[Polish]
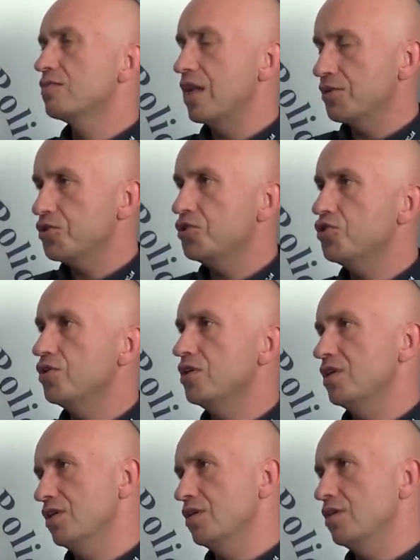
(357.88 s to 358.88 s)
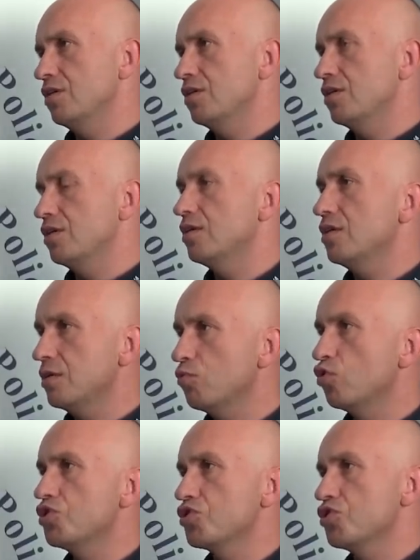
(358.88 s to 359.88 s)
dla dzieci i, i, i
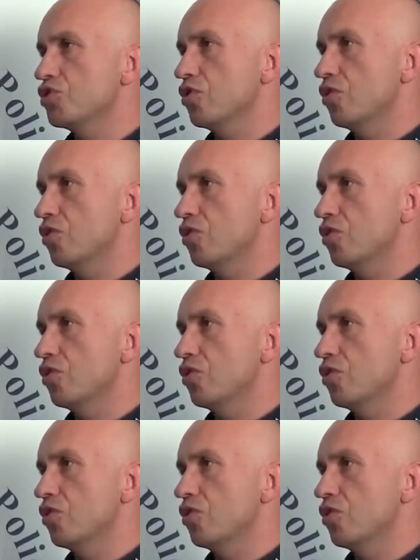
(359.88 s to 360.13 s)
młodzieży